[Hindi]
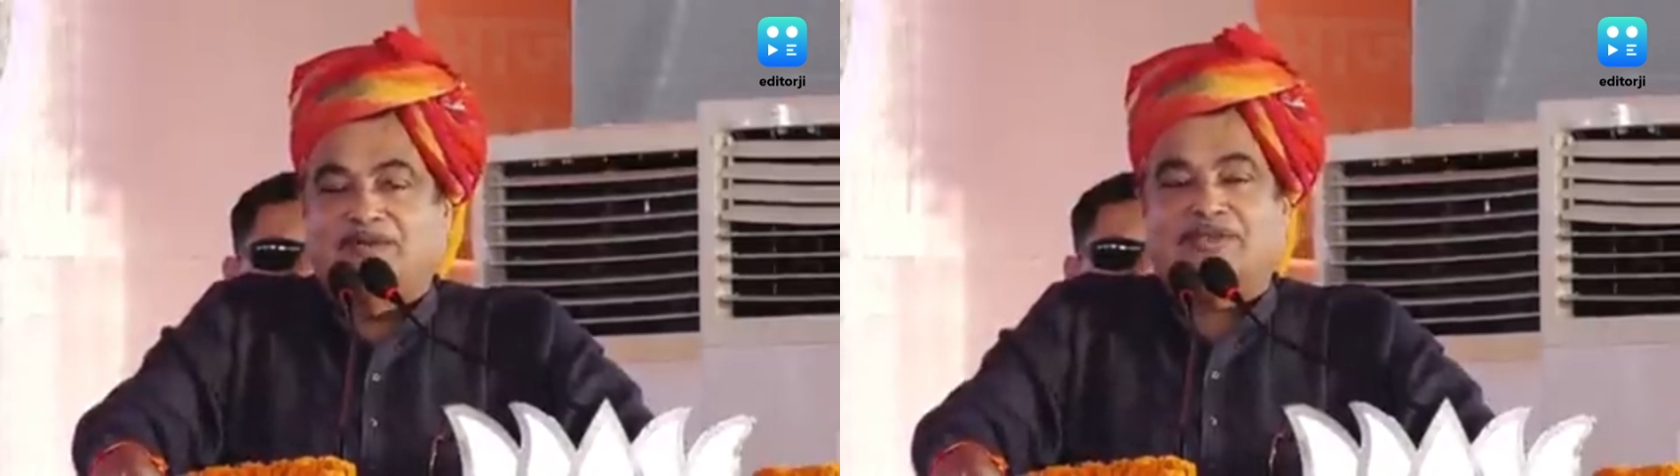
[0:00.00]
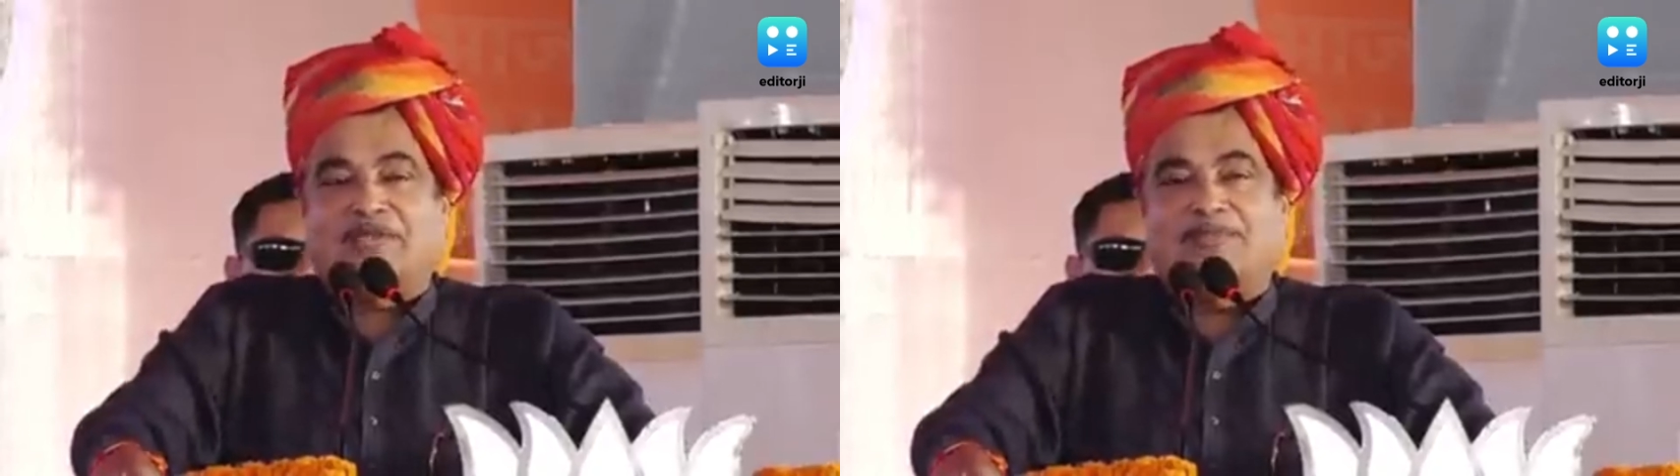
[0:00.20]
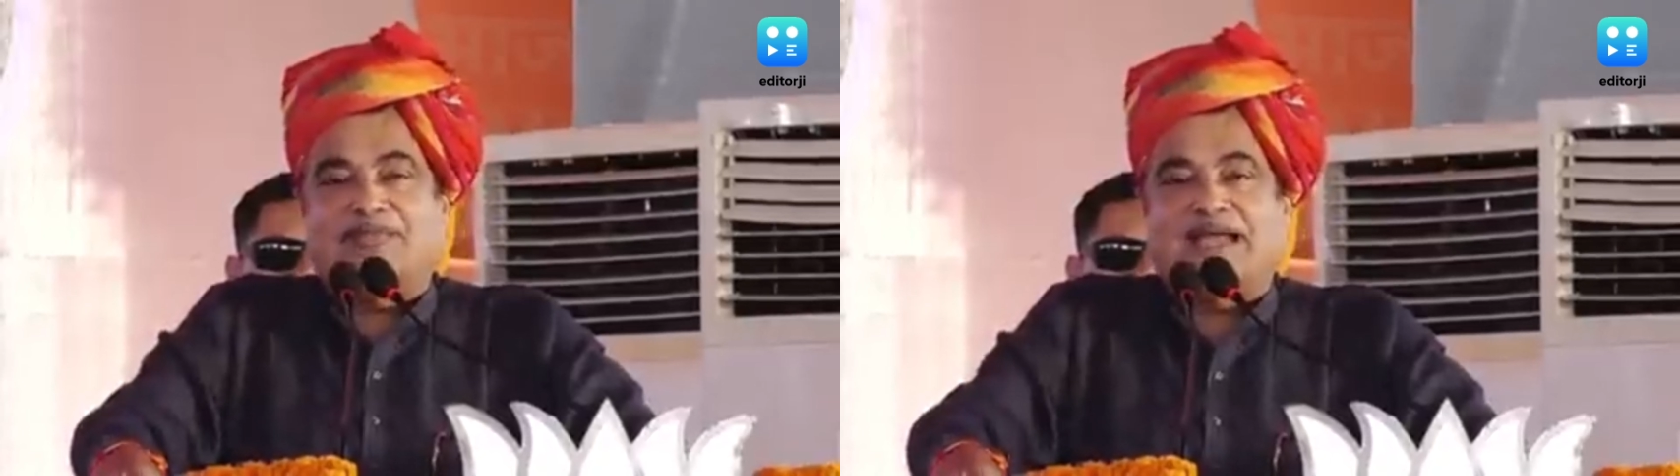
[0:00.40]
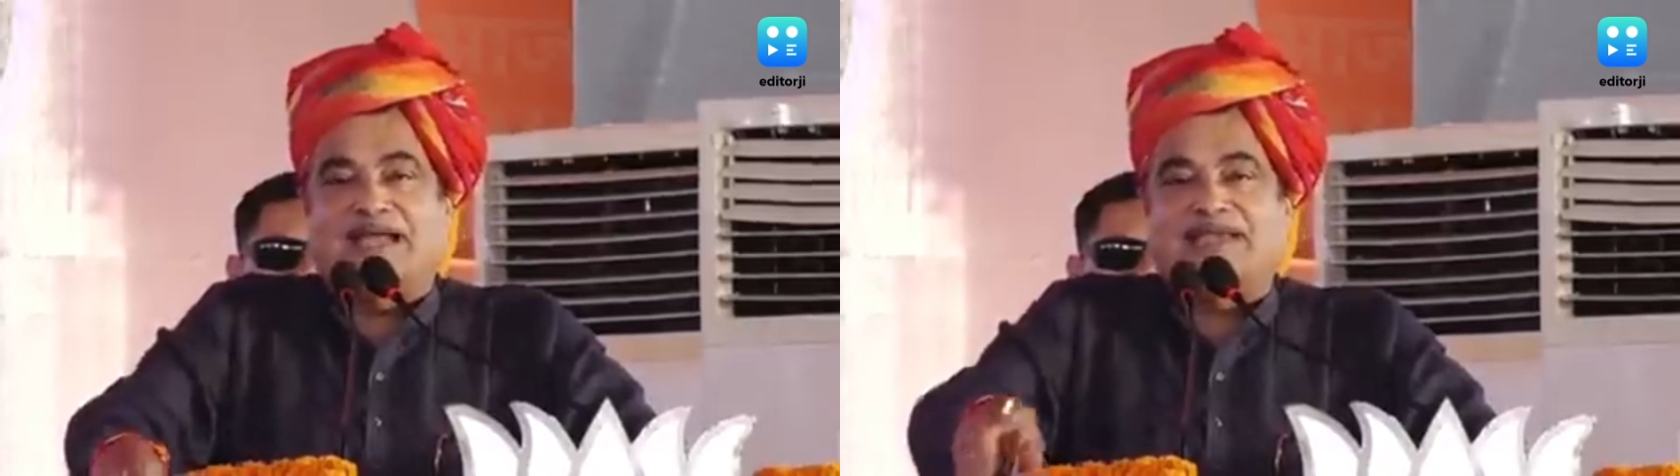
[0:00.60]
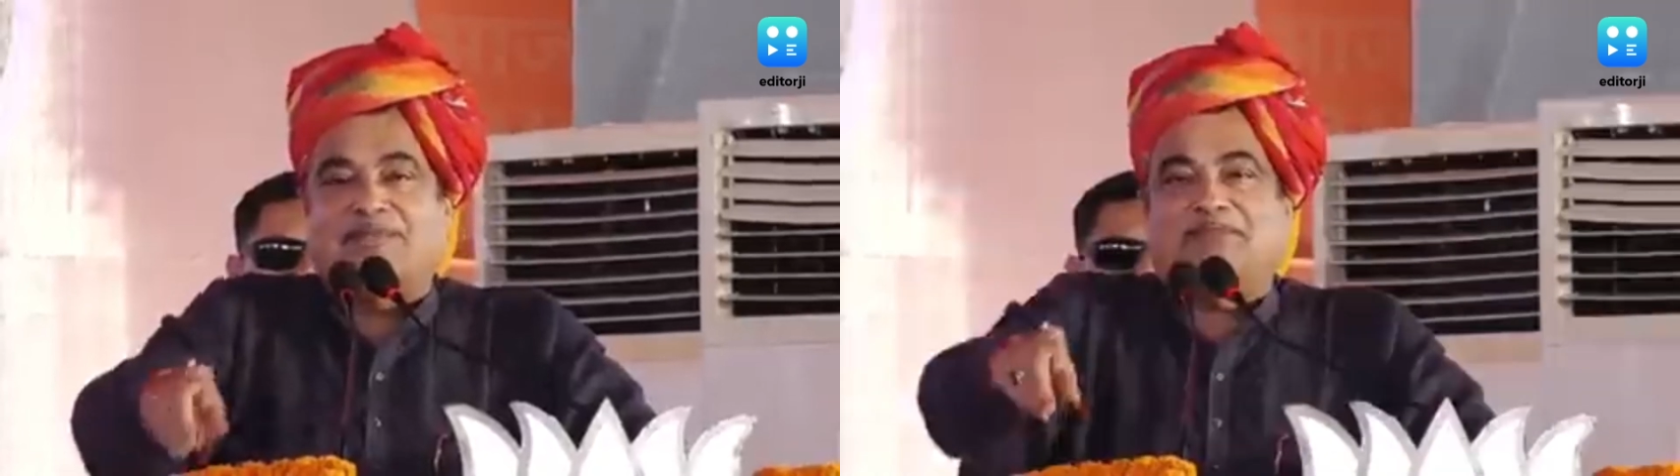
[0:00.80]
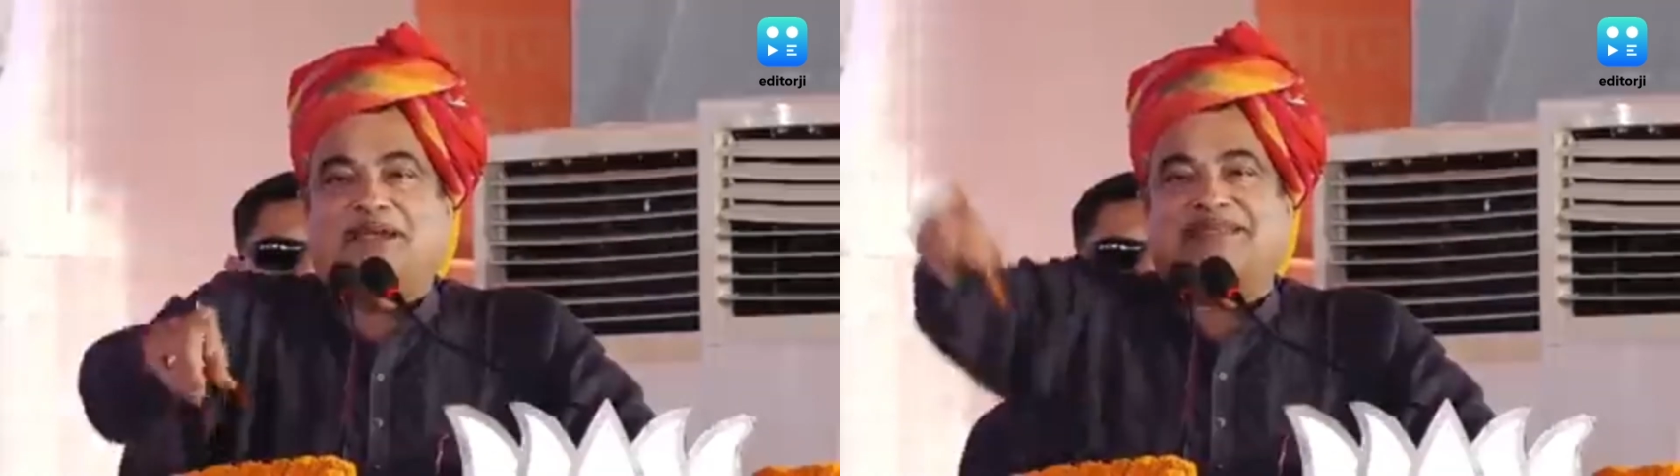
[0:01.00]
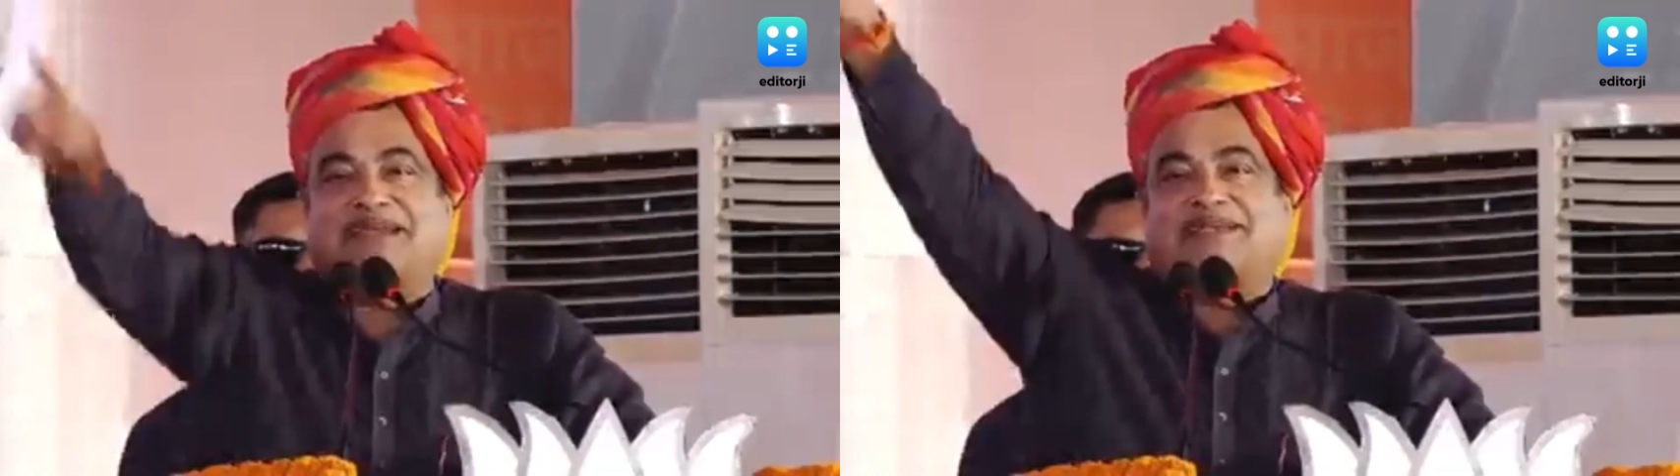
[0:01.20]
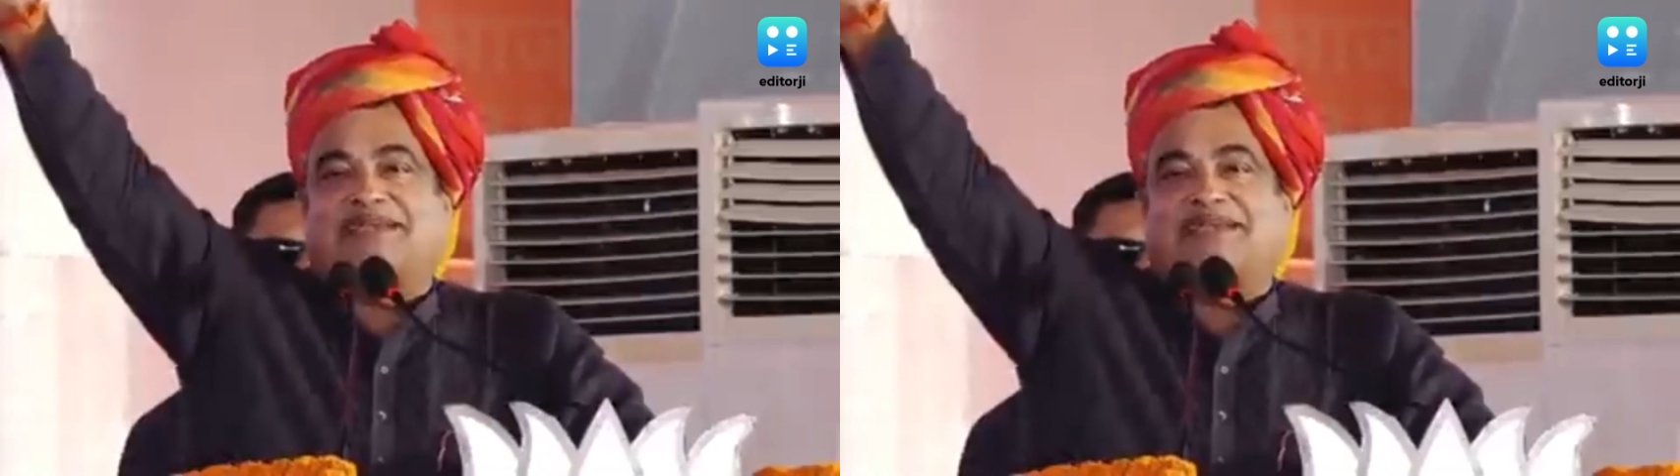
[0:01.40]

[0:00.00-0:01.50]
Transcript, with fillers: उसके बजाय यह पैसा